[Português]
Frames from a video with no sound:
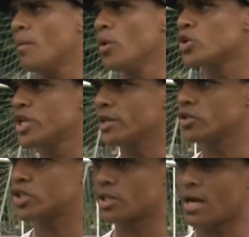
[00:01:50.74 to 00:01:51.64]
o meu jeito
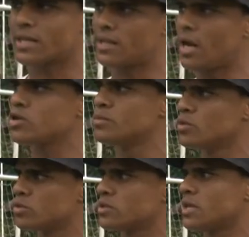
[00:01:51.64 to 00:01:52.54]
de tratar os
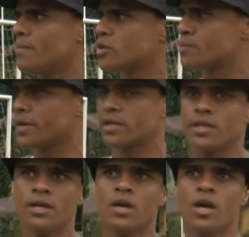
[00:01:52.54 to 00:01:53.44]
meus outros amigos para
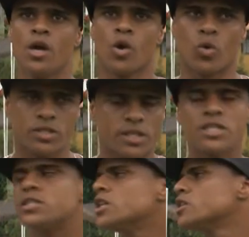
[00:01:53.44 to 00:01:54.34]
que eu
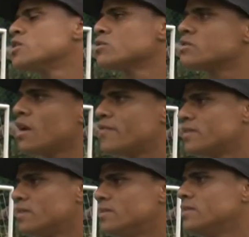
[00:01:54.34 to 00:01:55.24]
conseguisse ser Jesus na
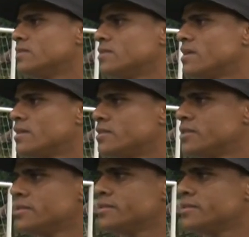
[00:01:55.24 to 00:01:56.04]
vida deles, entende?